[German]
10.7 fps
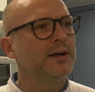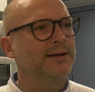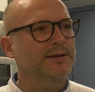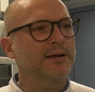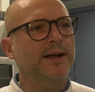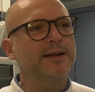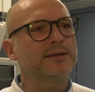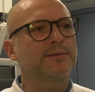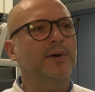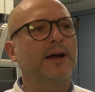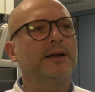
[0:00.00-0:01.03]
Das ergänzt
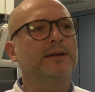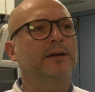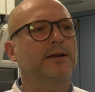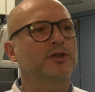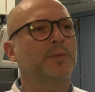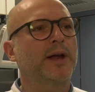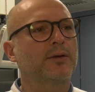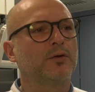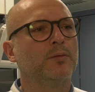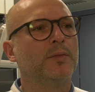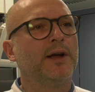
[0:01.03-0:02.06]
vor allen Dingen das
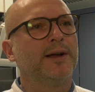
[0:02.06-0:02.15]
Spektrum,